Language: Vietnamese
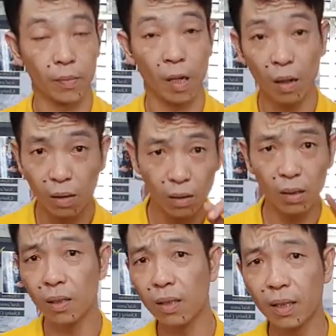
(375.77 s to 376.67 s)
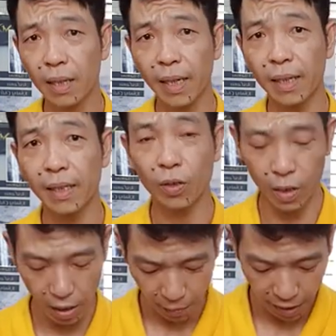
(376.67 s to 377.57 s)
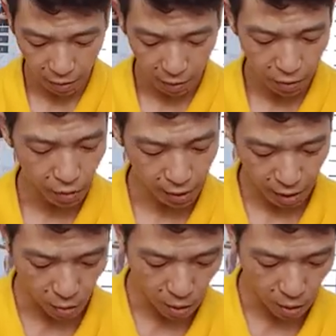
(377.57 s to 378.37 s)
Đó, cứ như thế thì chúng nó sẽ biết thôi, chúng nó sẽ